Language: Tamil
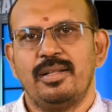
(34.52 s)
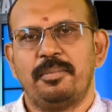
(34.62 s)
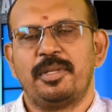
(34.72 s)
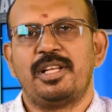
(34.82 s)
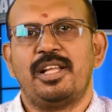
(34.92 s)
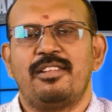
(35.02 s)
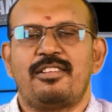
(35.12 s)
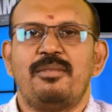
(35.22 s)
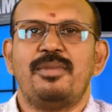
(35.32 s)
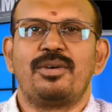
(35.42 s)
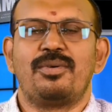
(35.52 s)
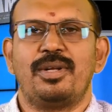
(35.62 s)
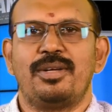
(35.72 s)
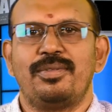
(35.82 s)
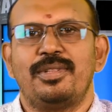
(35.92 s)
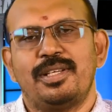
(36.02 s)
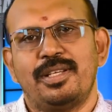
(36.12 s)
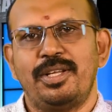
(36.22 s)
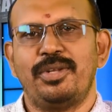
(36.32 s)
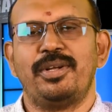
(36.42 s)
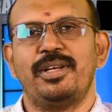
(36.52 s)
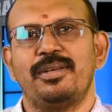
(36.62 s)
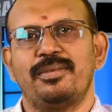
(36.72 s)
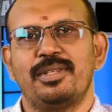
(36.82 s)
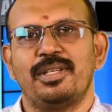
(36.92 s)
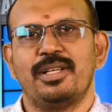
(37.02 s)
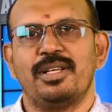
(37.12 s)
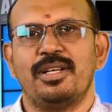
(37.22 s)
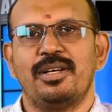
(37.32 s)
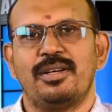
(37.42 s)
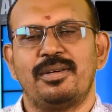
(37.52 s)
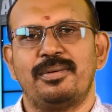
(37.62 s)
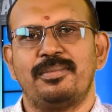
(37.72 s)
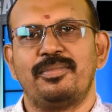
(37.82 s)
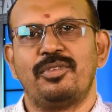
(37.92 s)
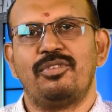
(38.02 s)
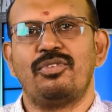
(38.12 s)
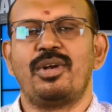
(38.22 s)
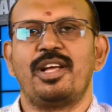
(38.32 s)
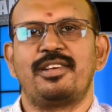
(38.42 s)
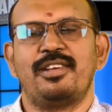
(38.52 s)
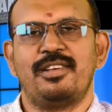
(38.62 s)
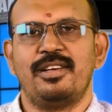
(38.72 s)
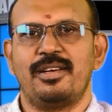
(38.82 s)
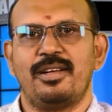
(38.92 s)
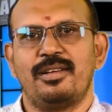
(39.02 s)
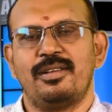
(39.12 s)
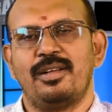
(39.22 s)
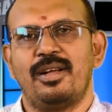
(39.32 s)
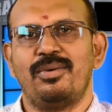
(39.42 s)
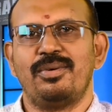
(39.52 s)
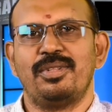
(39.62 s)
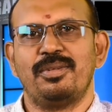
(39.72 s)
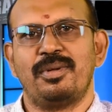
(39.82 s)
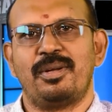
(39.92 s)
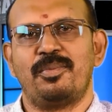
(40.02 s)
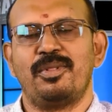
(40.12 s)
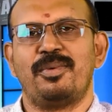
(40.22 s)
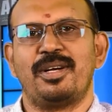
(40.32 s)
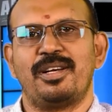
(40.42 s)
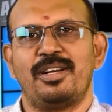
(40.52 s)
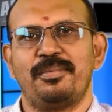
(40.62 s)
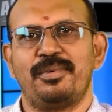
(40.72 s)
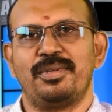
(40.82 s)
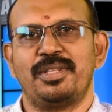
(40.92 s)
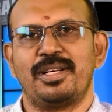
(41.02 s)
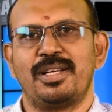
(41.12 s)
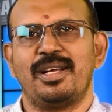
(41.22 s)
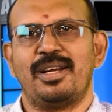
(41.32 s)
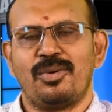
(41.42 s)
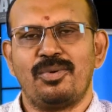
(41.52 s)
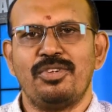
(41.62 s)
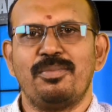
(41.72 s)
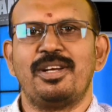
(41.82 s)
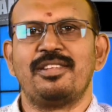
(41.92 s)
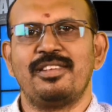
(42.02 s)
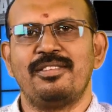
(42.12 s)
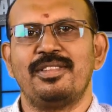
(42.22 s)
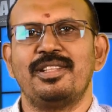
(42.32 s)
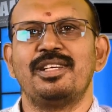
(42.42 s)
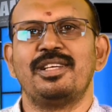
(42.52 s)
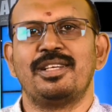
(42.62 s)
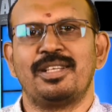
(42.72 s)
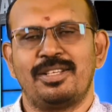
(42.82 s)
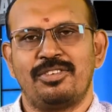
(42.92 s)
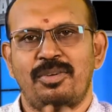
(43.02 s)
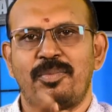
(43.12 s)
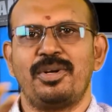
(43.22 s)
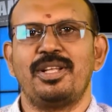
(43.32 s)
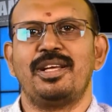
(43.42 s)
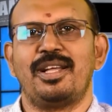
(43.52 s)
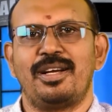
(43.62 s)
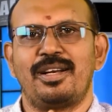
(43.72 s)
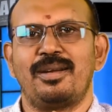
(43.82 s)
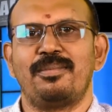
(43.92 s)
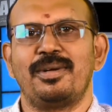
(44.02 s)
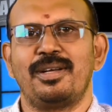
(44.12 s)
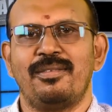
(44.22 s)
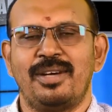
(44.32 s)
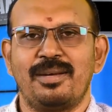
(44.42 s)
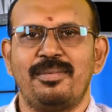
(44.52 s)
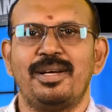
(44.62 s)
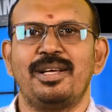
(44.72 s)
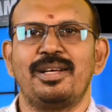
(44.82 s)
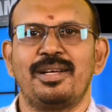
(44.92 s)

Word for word: இது படத்தில் சல்மான் கூட வந்து ஹீரோயினியை வந்து சோனாக்ஷி சின்ஹா அவங்க வந்து ஒரு அற்புதமான நடிப்பு கொடுத்தாங்க ஆனால் கொஞ்சமான சீன் வந்து சப்போர்ட்டிங் கேரக்டராக இருப்பாங்க வழக்கமான